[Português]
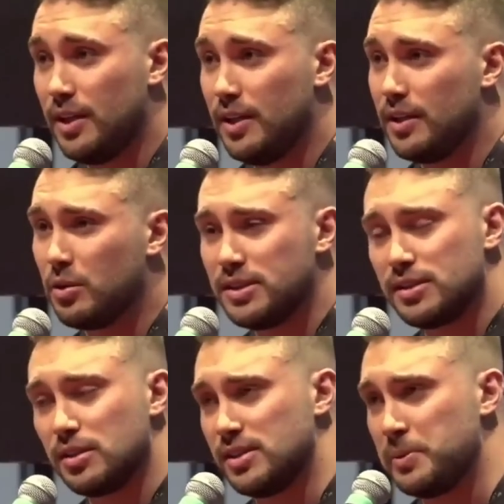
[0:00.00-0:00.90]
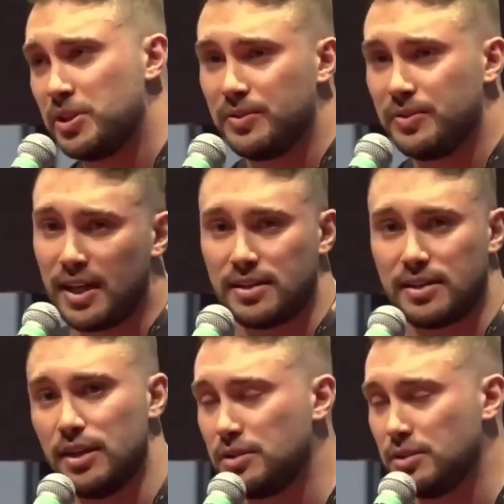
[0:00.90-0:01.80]
e coisas que eu sempre estive
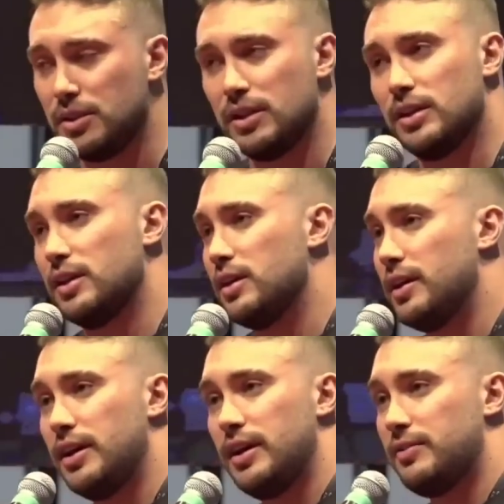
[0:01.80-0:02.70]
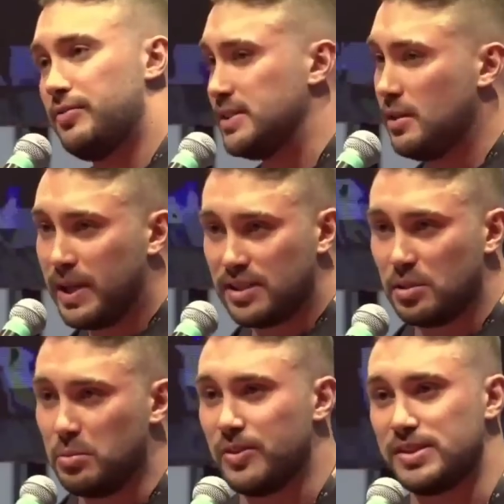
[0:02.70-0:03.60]
tratando, é, fazendo
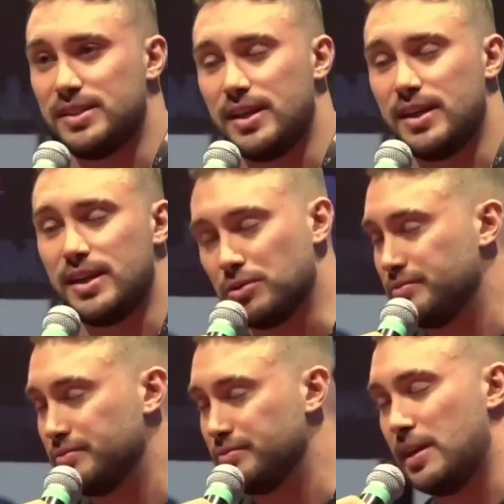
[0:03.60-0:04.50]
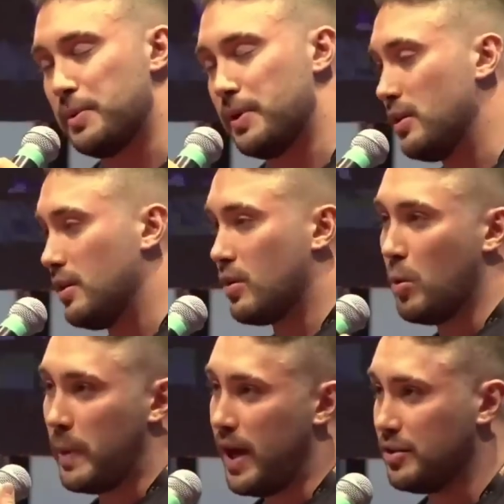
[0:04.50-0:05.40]
liberação facial, sempre
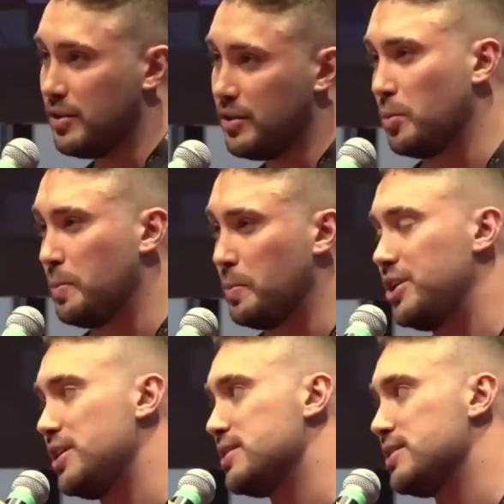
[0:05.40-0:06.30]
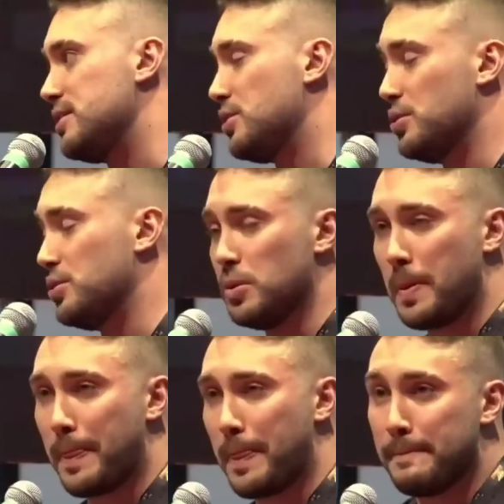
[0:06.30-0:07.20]
acompanhado de ortopedistas e tudo,
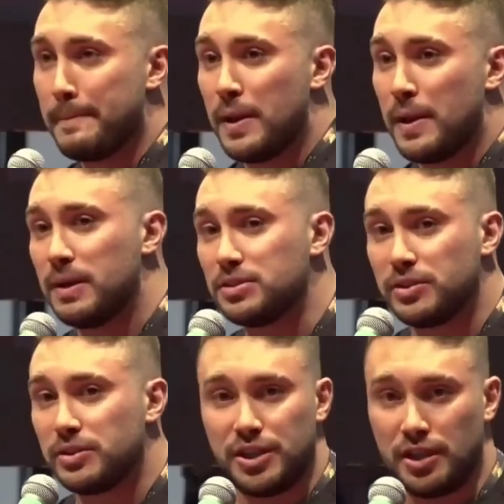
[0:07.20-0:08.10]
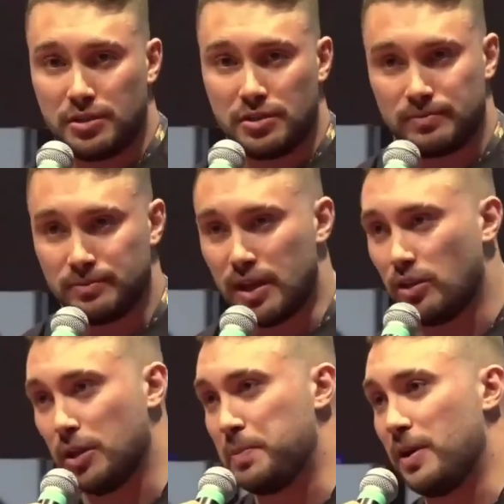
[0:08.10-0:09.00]
mas não tem jeito.
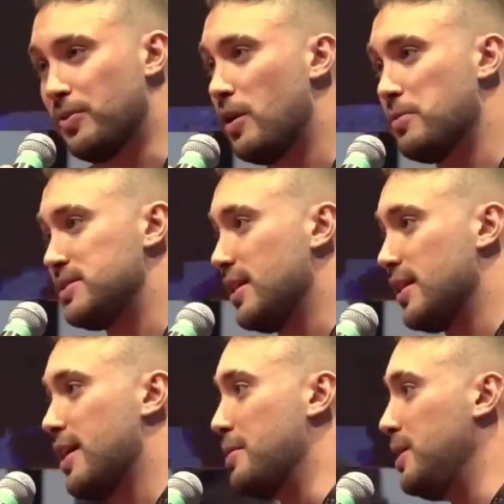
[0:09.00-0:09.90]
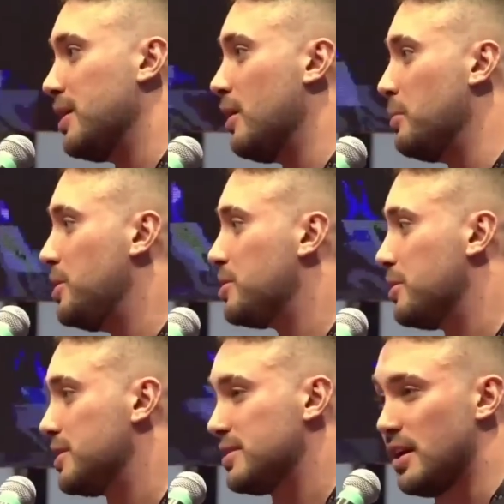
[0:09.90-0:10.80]
A alta performance ela caminha realmente
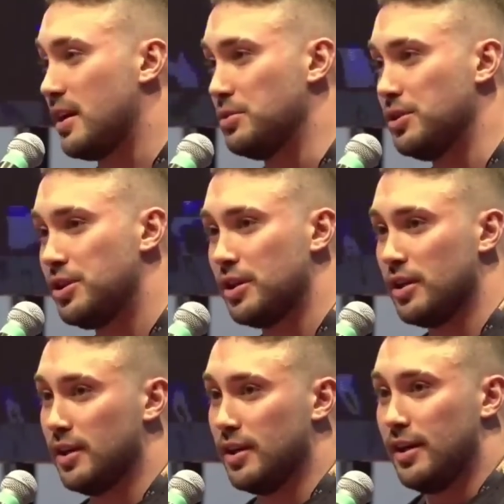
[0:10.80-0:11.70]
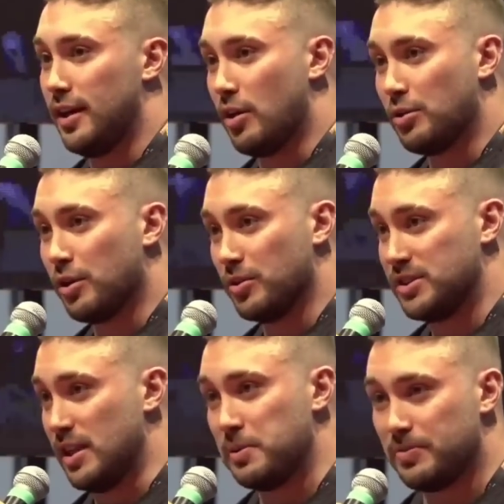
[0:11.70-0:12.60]
contra a saúde, é algo que eu
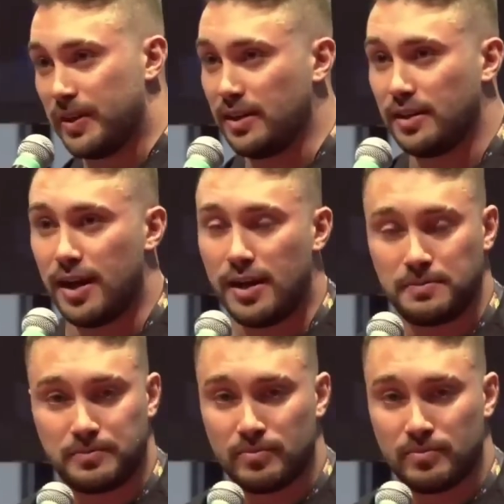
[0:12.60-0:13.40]
vou sempre enfrentar.